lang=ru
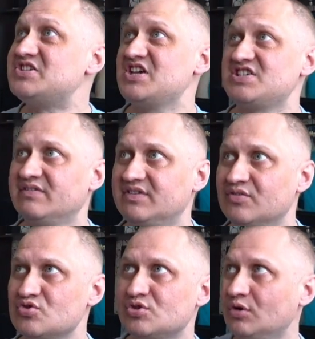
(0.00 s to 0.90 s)
Сейчас я
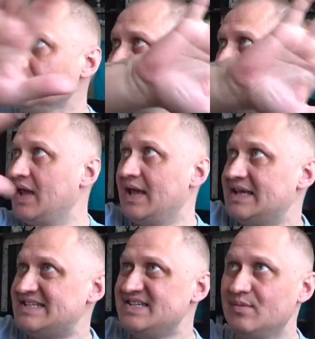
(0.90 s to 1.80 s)
выдвину стол,
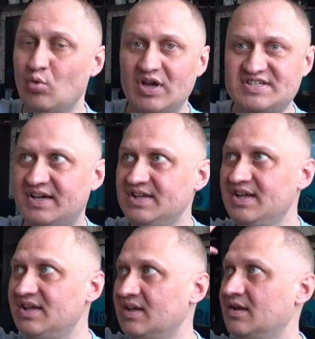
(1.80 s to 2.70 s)
сниму эти
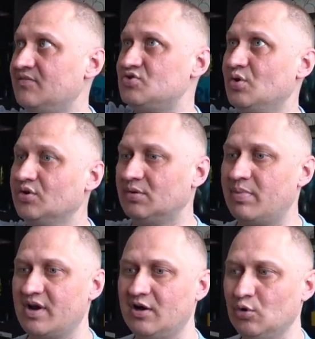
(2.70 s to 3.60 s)
книги, все это
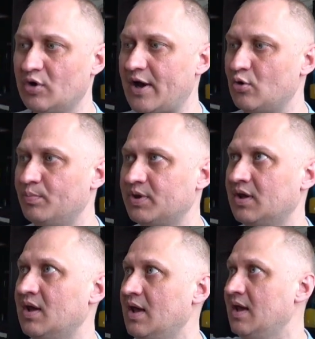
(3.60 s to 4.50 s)
барахло,
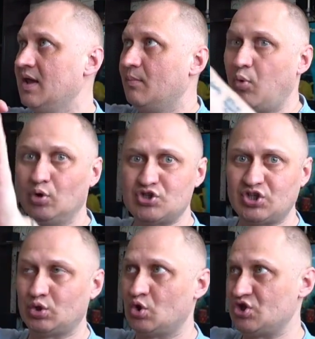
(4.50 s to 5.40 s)
коробки.
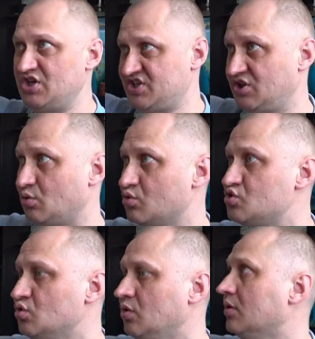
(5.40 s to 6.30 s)
Полочки тоже я сейчас
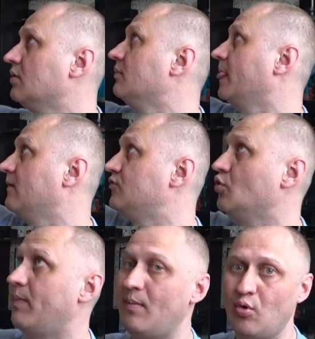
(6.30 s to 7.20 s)
откручу,
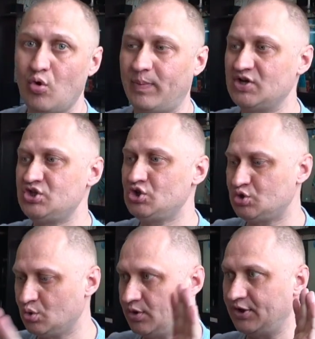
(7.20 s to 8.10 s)
все помою,
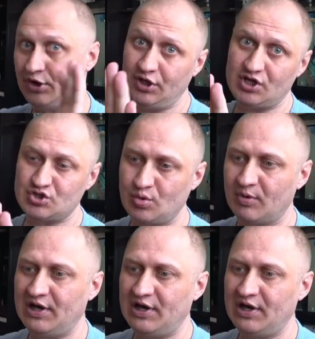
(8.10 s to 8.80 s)
почищу и начнем